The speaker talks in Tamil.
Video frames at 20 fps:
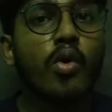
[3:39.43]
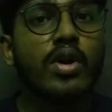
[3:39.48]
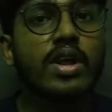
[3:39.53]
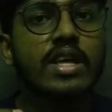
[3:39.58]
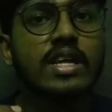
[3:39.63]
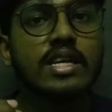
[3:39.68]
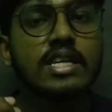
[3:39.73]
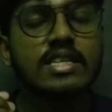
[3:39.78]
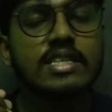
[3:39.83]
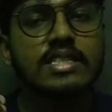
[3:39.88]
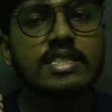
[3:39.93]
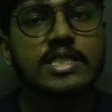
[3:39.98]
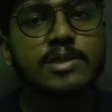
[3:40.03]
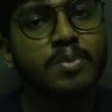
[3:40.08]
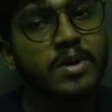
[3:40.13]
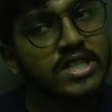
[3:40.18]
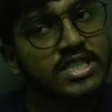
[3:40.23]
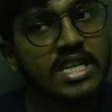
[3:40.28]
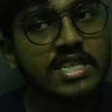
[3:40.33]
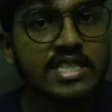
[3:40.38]
ஒரு
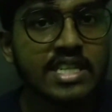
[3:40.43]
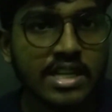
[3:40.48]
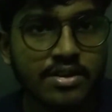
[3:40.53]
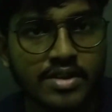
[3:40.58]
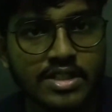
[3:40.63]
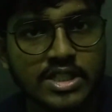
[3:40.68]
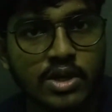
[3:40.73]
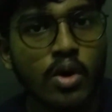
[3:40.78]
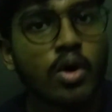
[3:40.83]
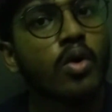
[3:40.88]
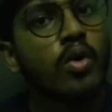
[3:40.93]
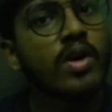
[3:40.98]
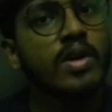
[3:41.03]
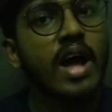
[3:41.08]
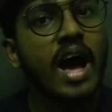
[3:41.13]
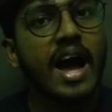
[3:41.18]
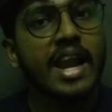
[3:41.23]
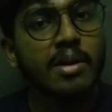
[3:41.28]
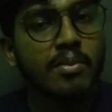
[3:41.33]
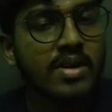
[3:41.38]
ஸ்பீஷியஸ் இருக்குன்னு வச்சுக்கோங்க
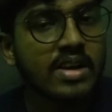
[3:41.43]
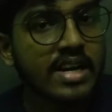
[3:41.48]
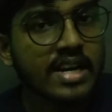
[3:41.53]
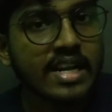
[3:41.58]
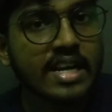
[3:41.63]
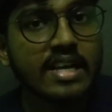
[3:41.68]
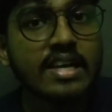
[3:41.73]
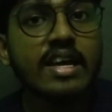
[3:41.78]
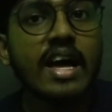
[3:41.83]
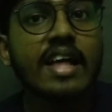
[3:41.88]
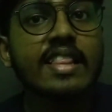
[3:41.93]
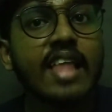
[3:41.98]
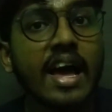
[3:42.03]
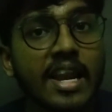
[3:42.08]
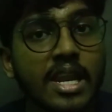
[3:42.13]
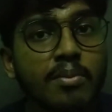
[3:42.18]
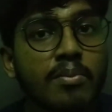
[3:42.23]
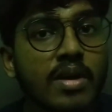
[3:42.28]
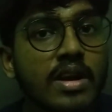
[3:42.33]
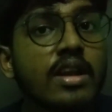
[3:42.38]
ஒரு அனிமல் இருக்குது அந்த
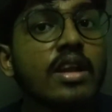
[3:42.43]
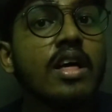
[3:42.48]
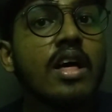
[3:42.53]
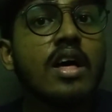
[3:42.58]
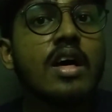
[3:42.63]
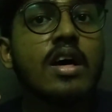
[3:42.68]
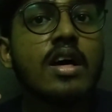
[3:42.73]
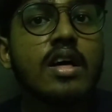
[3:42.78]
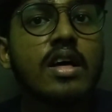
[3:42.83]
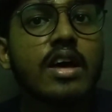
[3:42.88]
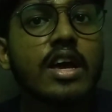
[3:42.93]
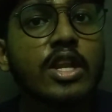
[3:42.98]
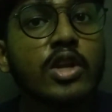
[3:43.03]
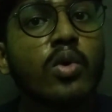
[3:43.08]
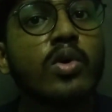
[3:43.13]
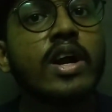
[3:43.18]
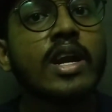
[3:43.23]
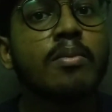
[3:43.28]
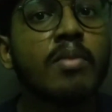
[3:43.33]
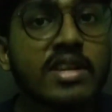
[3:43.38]
அனிமல்
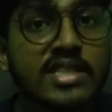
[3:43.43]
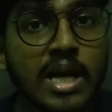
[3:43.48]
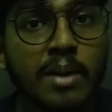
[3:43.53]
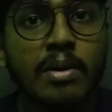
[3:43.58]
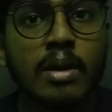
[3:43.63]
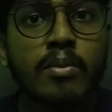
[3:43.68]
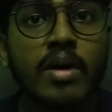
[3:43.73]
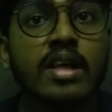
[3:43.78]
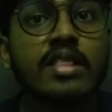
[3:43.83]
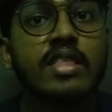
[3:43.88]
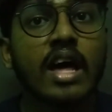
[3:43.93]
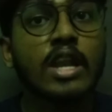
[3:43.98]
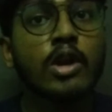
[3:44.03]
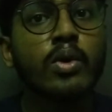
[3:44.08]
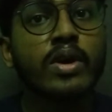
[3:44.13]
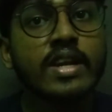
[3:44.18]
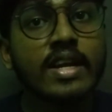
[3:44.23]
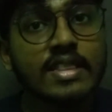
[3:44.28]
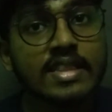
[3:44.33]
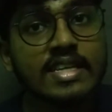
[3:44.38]
இன்னொரு அனிமல் சாப்பிடாம
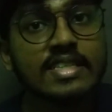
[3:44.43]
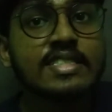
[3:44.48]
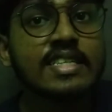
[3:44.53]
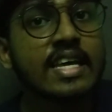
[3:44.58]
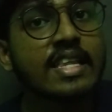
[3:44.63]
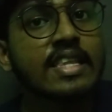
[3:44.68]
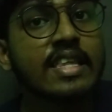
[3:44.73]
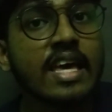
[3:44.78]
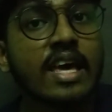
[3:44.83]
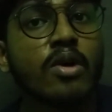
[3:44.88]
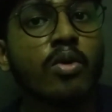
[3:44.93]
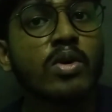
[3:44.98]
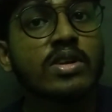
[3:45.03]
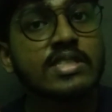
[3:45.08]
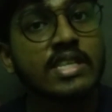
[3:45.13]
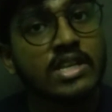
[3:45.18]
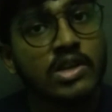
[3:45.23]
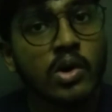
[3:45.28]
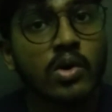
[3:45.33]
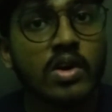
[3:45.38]
தன்னோட இனத்தை சேர்ந்து
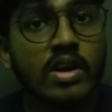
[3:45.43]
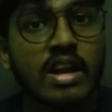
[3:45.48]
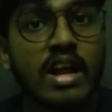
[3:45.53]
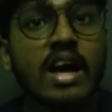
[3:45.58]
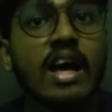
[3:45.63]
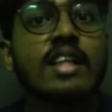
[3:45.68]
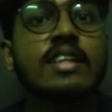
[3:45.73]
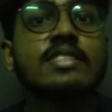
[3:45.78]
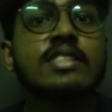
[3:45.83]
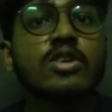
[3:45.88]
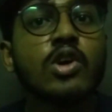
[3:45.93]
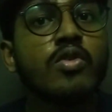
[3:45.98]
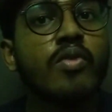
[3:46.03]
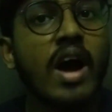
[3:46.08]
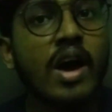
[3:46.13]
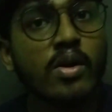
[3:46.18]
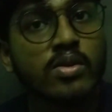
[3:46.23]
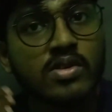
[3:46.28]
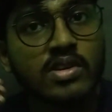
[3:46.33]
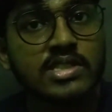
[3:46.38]
ஒரு சிங்கம் இருக்குன்னா அந்த
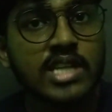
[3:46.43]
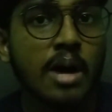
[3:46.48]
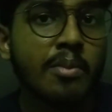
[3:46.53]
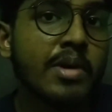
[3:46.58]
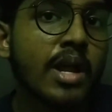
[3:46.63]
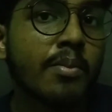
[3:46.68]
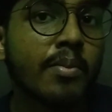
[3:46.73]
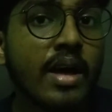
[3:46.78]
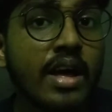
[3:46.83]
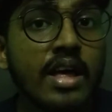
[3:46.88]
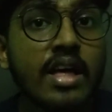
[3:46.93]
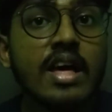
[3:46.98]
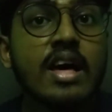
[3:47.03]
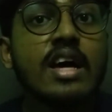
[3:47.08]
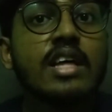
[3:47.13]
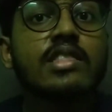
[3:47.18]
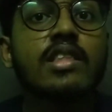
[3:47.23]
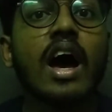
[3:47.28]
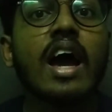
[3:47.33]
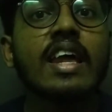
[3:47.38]
சிங்கம் வேற ஒருத்தர் சாப்பிடாம
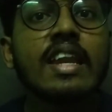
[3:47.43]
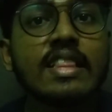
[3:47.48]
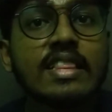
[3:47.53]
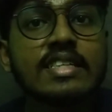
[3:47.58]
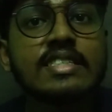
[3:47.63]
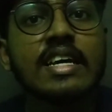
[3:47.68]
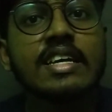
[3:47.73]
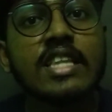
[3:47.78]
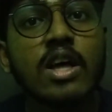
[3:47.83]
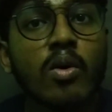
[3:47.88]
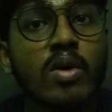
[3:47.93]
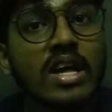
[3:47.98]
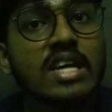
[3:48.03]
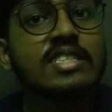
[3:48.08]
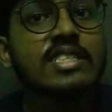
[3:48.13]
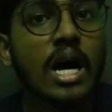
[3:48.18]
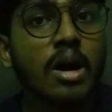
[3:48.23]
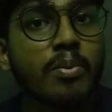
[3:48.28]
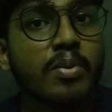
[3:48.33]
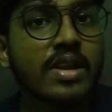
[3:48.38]
தான் இனத்தை
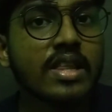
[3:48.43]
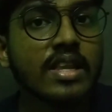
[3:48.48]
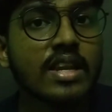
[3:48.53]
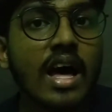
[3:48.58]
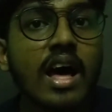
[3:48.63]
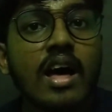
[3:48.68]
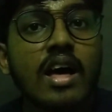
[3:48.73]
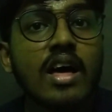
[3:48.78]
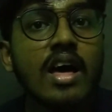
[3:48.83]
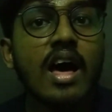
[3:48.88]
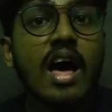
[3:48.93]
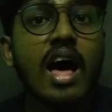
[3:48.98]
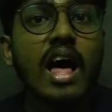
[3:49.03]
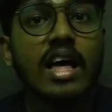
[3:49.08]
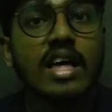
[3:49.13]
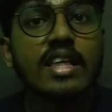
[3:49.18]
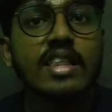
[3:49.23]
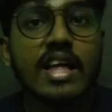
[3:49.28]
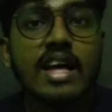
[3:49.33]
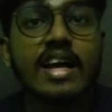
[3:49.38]
சேர்ந்தவங்களே சாப்பிடுதுன்னா
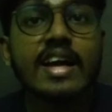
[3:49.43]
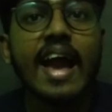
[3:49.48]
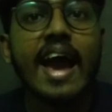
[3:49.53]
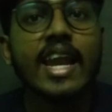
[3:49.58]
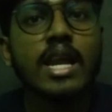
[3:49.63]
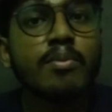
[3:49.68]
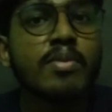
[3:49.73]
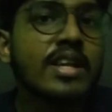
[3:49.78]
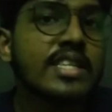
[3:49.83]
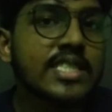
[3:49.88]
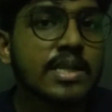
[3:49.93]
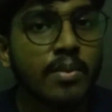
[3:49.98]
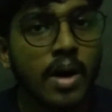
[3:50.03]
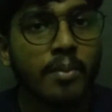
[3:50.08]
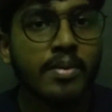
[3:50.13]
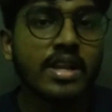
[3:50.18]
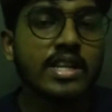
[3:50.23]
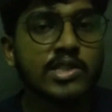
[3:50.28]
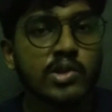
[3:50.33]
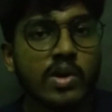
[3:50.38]
அதுதான்
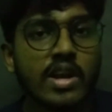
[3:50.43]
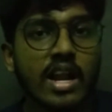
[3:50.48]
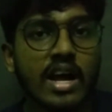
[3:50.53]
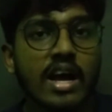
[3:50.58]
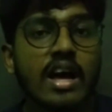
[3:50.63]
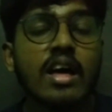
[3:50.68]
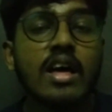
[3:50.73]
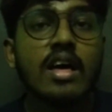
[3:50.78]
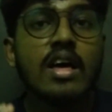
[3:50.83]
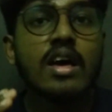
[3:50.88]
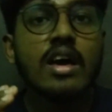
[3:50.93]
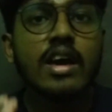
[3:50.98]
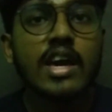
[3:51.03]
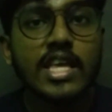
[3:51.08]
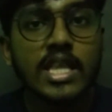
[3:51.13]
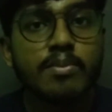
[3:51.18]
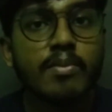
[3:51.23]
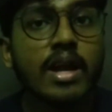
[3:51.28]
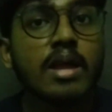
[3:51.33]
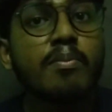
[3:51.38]
கேனபிளிசம் அப்படின்னு சொல்கிறாங்க
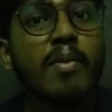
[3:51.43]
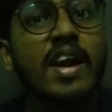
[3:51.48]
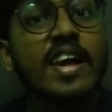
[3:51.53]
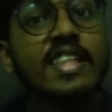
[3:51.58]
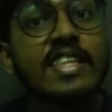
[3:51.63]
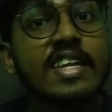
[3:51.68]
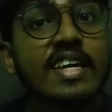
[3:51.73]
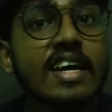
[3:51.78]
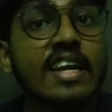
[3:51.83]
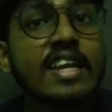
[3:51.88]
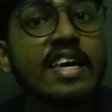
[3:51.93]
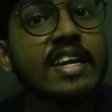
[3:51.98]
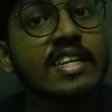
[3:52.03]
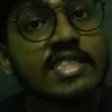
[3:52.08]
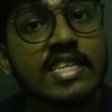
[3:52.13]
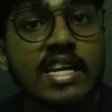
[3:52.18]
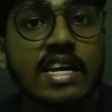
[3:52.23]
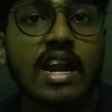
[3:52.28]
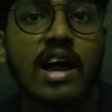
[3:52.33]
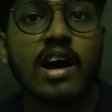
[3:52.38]
இது மாதிரி மனிதர்களே
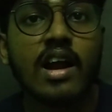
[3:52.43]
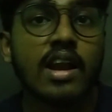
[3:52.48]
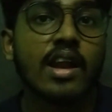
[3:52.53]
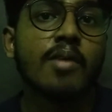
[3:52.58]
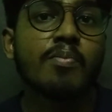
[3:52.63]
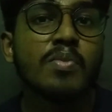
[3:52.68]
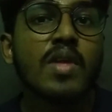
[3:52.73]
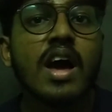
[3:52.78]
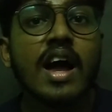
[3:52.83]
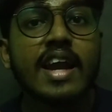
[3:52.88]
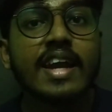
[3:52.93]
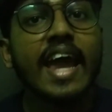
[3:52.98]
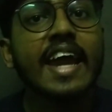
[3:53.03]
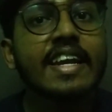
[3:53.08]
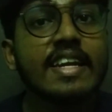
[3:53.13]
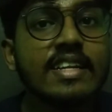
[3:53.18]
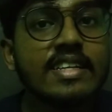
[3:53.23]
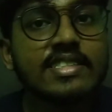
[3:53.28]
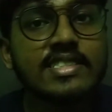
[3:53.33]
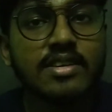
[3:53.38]
இருந்திருக்கிறாங்களாம்
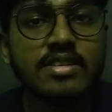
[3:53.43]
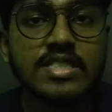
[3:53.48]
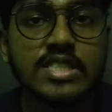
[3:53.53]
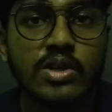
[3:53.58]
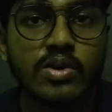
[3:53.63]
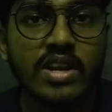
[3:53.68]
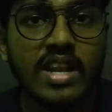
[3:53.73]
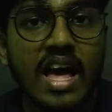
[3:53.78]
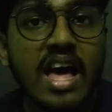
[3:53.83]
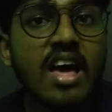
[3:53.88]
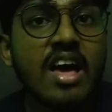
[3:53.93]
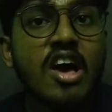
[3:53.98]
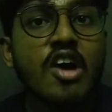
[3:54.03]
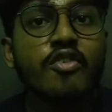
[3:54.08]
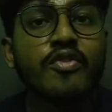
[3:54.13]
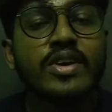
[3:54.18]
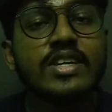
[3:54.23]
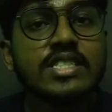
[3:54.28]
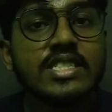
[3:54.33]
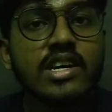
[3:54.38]
நைன்டீன் செஞ்சுரியில்
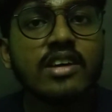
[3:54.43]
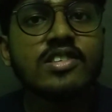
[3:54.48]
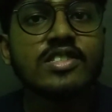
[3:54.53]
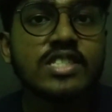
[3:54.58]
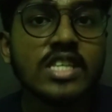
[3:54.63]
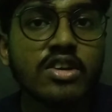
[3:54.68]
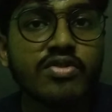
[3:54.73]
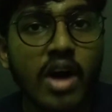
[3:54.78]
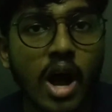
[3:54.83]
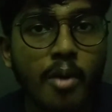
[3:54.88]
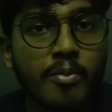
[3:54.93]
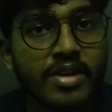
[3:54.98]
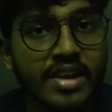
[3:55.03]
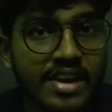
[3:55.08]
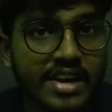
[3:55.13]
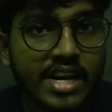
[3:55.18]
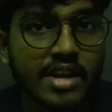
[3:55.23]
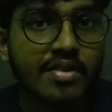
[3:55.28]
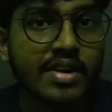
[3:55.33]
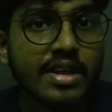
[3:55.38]
ஃபிஜியன் சீஃப்
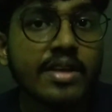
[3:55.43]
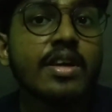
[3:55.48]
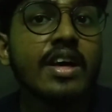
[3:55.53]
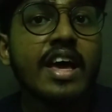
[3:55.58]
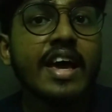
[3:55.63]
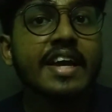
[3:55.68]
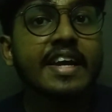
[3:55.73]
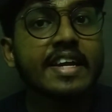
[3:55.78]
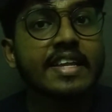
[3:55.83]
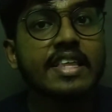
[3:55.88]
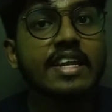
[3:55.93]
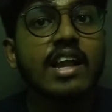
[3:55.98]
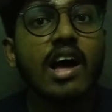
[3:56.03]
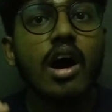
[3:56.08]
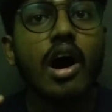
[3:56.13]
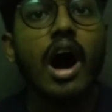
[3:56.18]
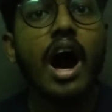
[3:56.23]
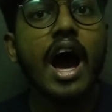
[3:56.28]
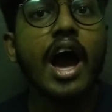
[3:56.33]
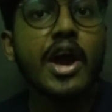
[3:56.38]
அப்படின்றவர்
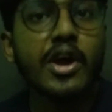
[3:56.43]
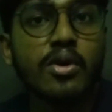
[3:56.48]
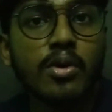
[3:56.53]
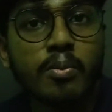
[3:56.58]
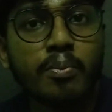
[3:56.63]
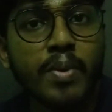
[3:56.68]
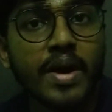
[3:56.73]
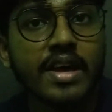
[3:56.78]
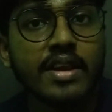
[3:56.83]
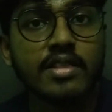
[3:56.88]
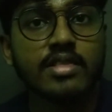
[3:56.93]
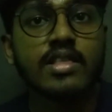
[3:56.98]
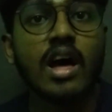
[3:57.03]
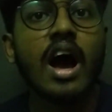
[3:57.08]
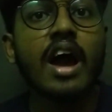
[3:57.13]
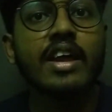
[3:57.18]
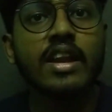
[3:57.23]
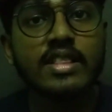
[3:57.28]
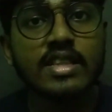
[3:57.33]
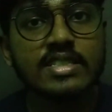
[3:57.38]
கிட்டத்தட்ட ஆயிரம் பேர்
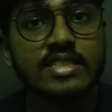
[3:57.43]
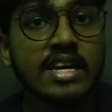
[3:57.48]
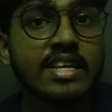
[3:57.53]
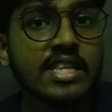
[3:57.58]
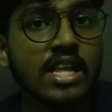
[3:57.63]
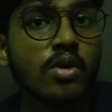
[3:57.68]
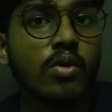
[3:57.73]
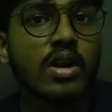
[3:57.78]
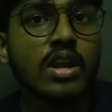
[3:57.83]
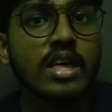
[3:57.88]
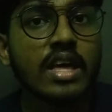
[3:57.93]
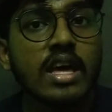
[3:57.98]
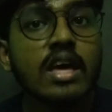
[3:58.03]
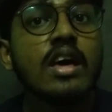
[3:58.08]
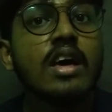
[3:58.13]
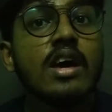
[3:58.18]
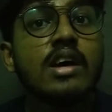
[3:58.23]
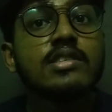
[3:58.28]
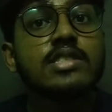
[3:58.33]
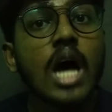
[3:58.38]
தான் இனத்தை சேர்ந்தவங்களையே
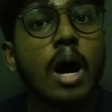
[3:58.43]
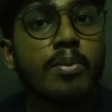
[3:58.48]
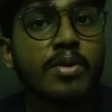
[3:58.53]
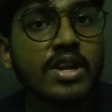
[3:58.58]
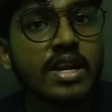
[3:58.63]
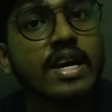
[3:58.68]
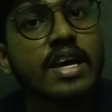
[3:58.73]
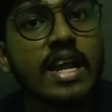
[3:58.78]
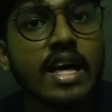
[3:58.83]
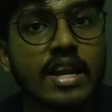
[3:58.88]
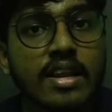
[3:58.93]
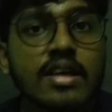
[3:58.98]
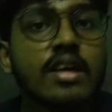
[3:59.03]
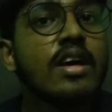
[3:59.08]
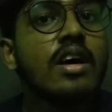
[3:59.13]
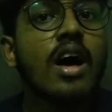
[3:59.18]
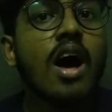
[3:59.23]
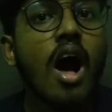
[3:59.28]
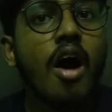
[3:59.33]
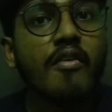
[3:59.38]
சாப்பிட்டுருக்கிறாரு
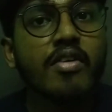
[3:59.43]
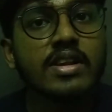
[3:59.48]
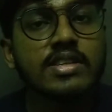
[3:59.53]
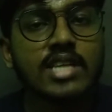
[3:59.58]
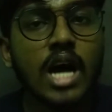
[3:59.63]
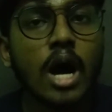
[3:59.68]
அவர்